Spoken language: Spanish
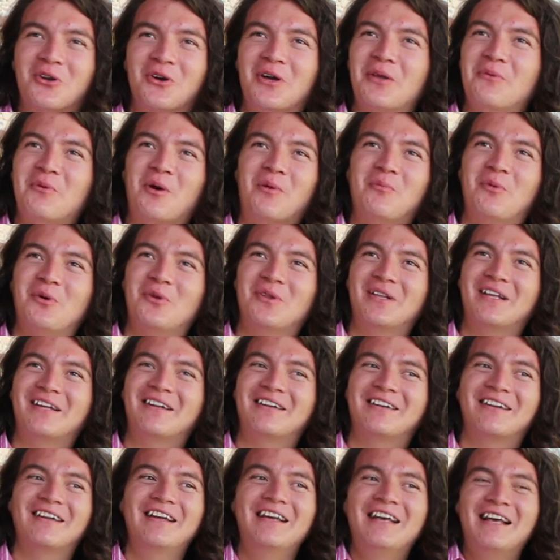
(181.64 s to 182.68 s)
no iba a
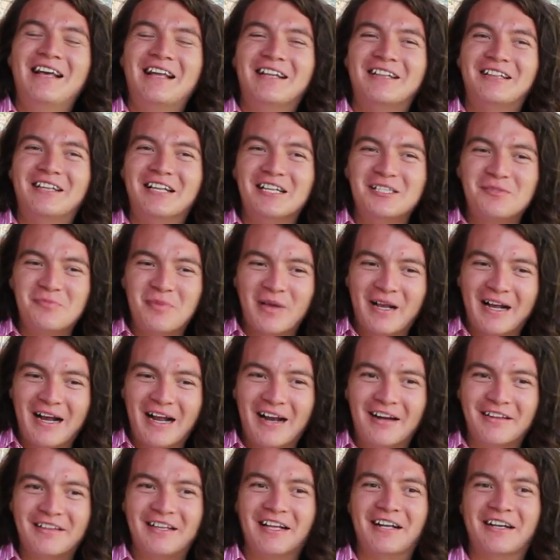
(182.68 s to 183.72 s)
poder
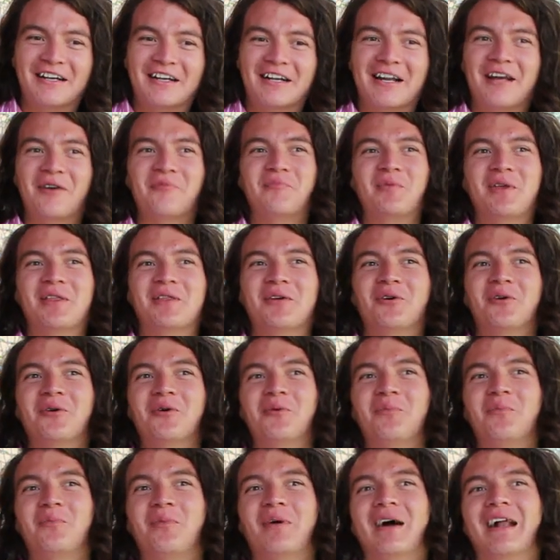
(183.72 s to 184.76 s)
despegar tan
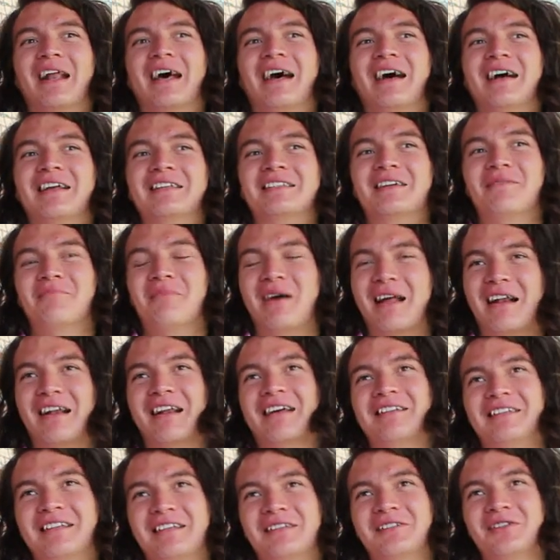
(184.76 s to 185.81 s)
rápido para llamar
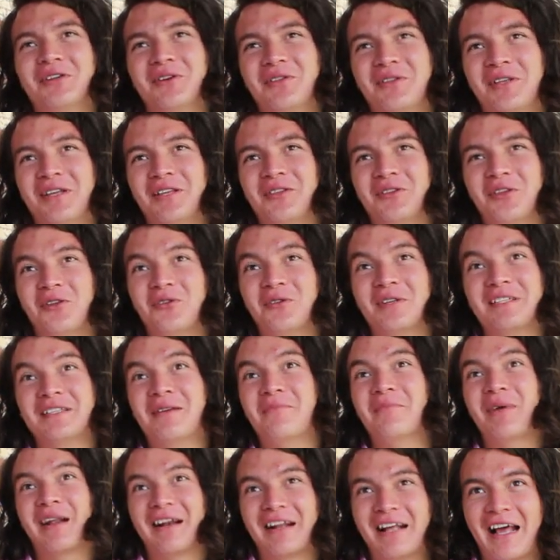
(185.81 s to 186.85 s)
la atención de todo
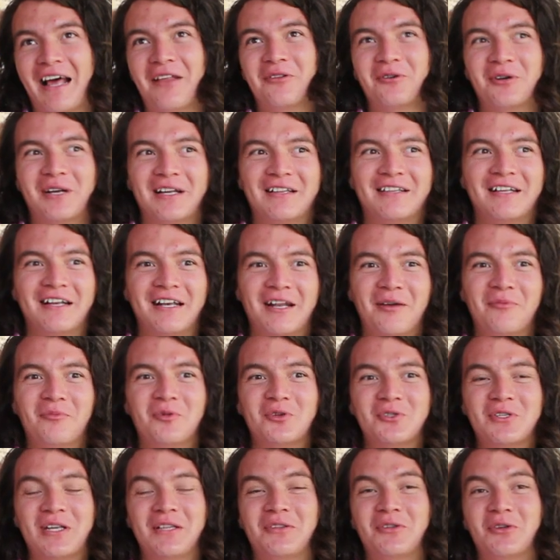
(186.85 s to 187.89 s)
ese mercado que
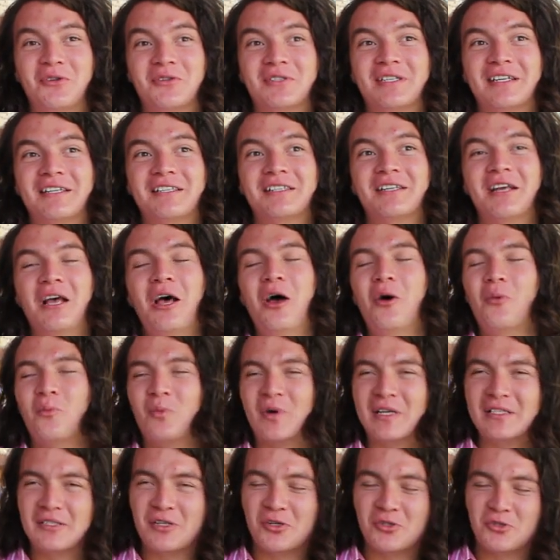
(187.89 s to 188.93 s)
tenemos. Entonces,
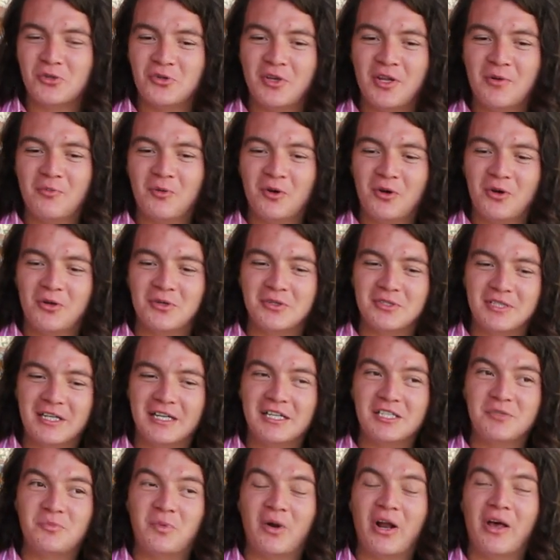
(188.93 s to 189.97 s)
pues nos unimos los
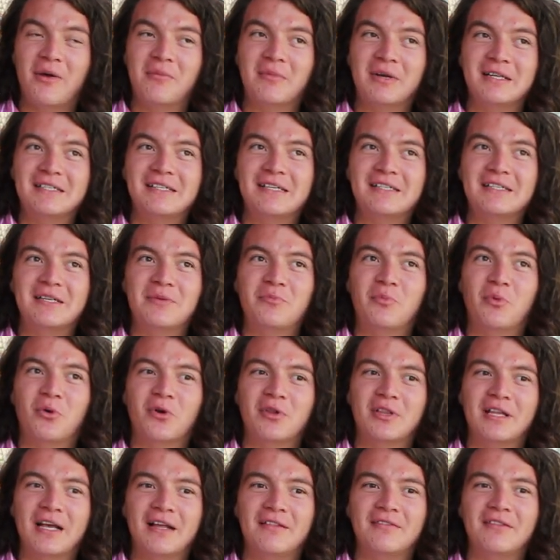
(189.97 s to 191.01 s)
tres. Pero además es
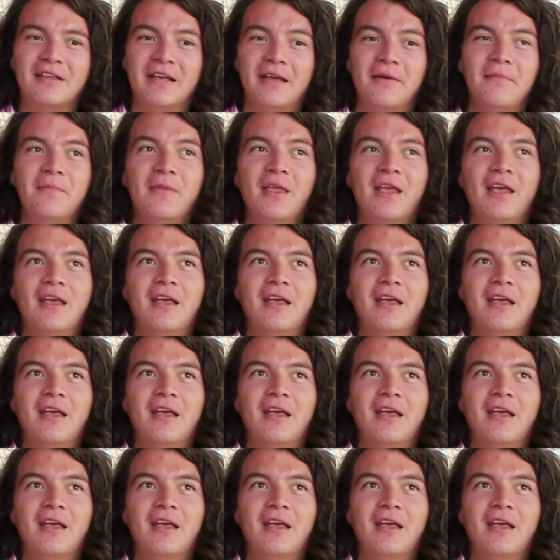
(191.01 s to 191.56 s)
importante